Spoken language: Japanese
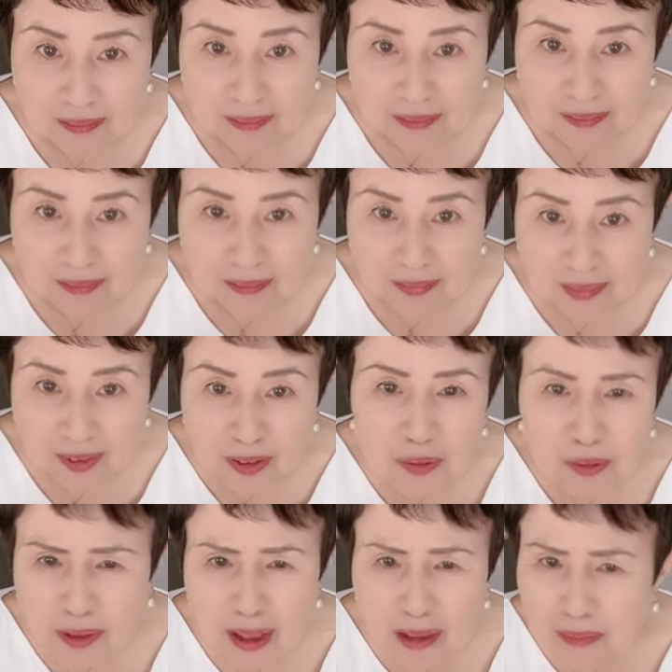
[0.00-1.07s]
うん
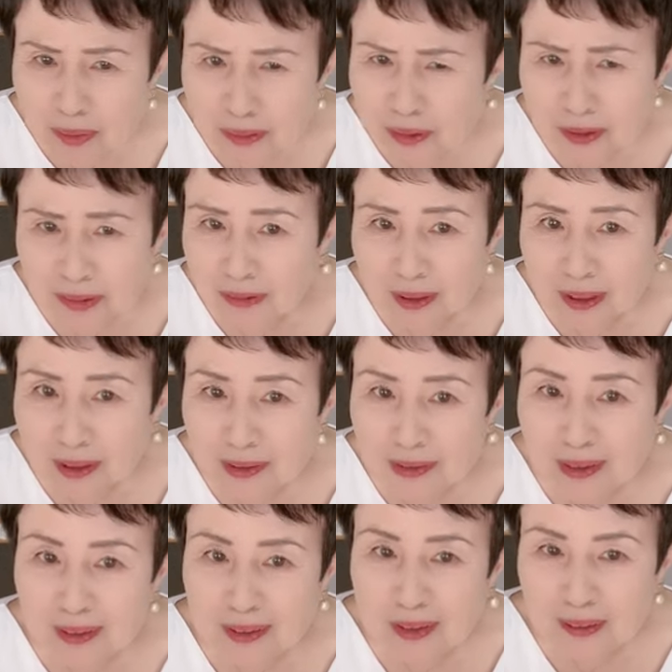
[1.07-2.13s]
そう大麻美味し
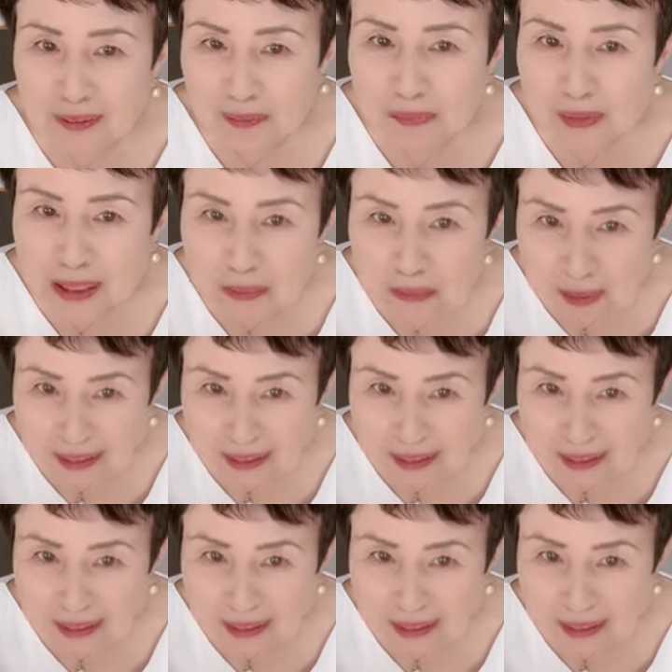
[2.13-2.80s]
くなかったの